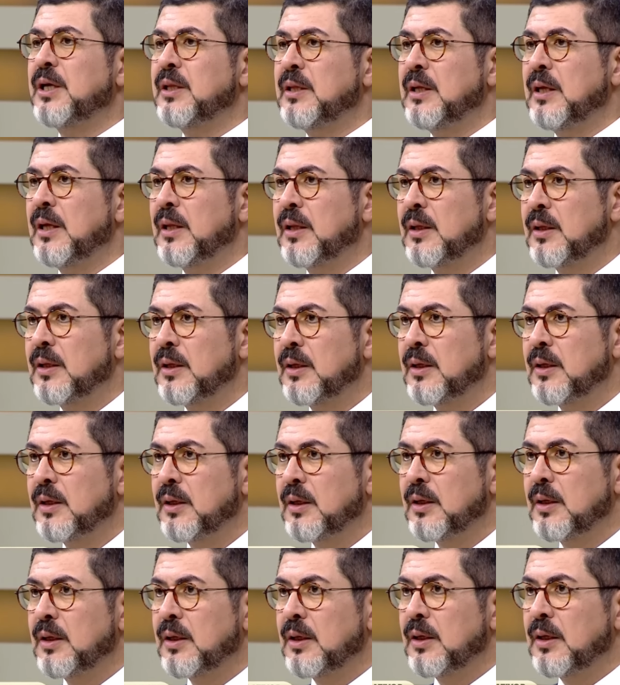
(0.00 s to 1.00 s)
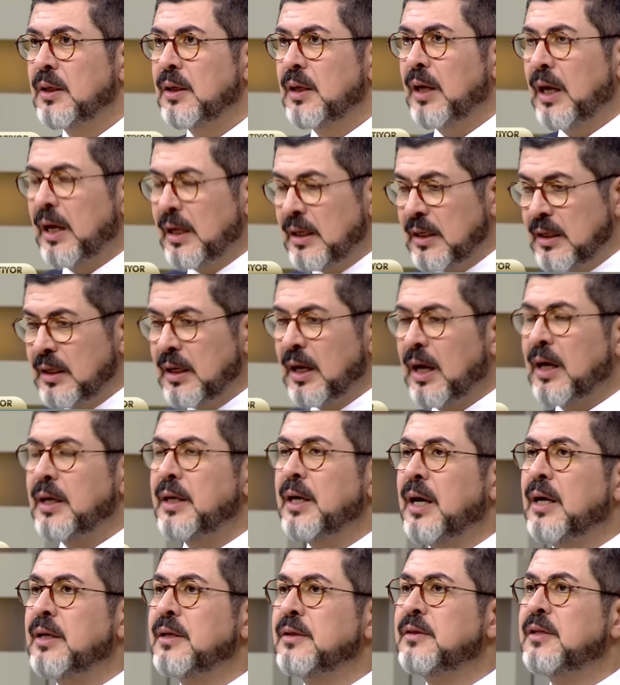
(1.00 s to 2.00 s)
değil. Elini
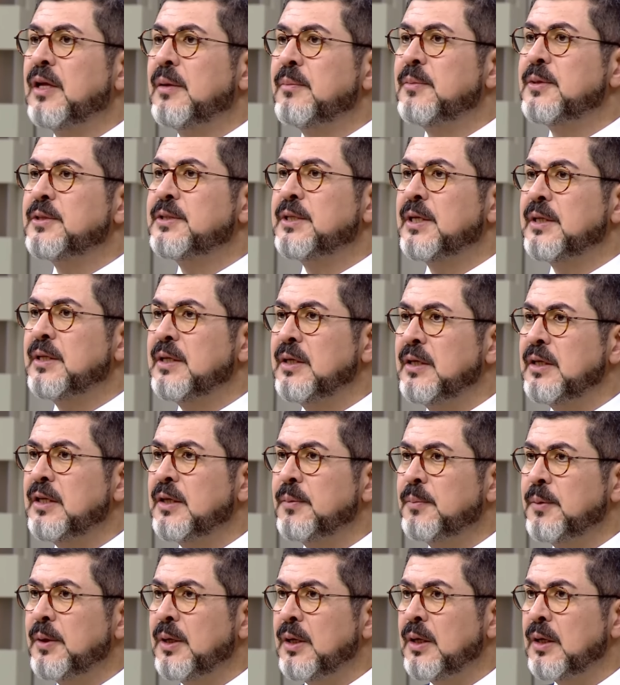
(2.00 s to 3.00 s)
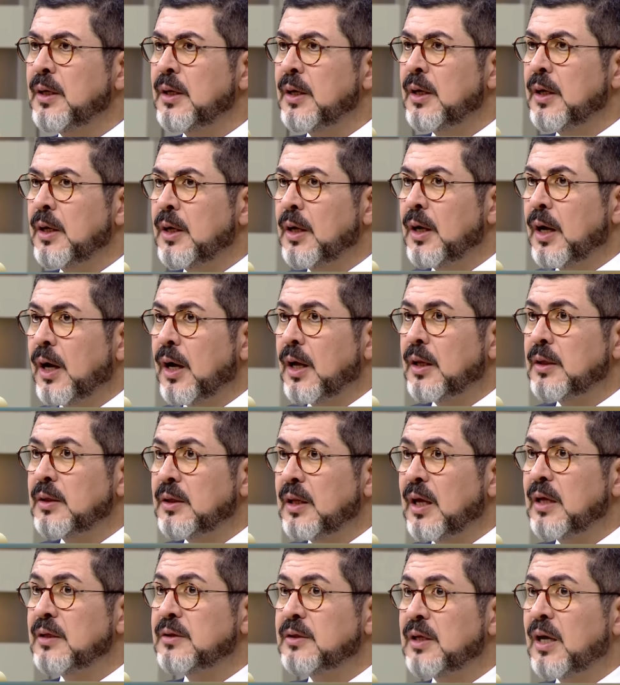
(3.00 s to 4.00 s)
ayağını temizlediğin gibi
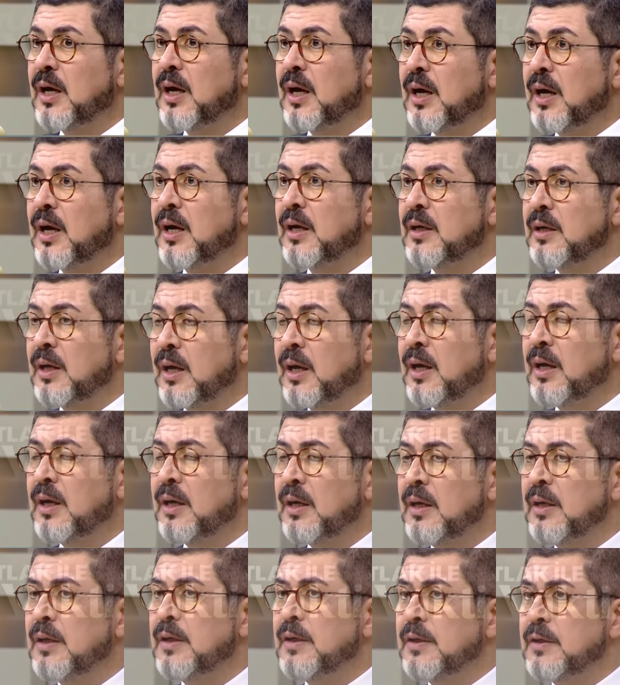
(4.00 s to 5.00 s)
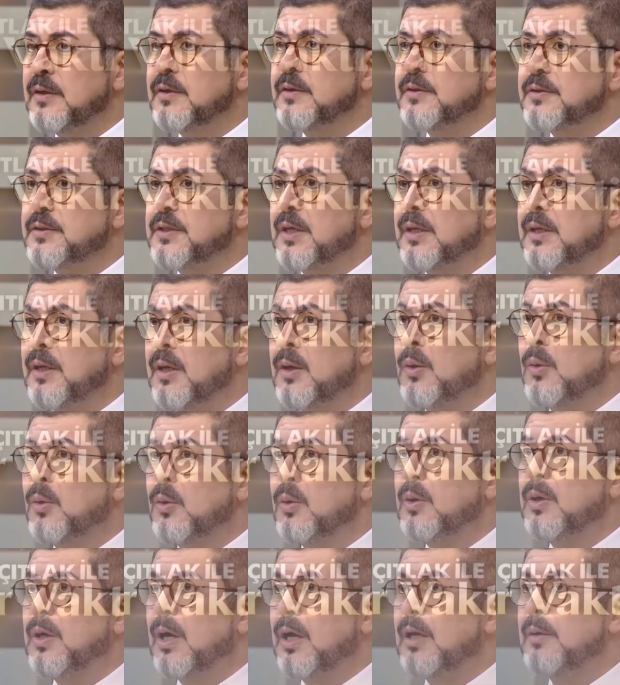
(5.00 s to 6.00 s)
Allah Teala sana
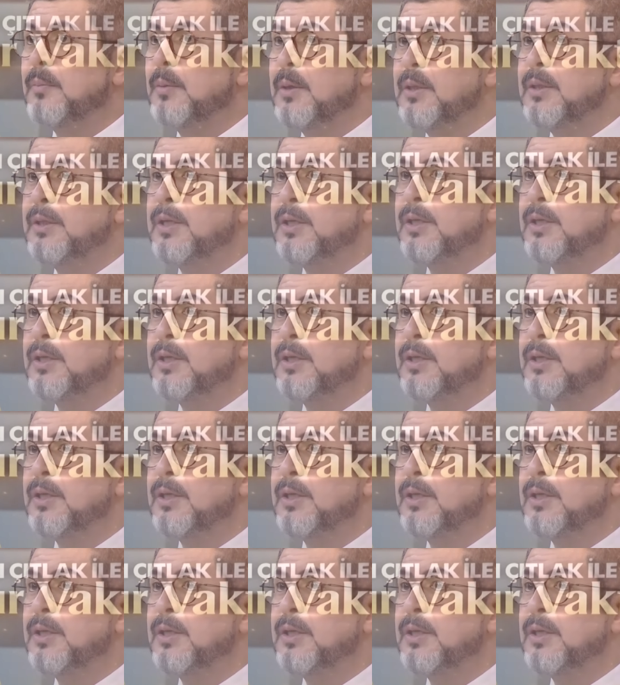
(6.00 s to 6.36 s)
o kalbin de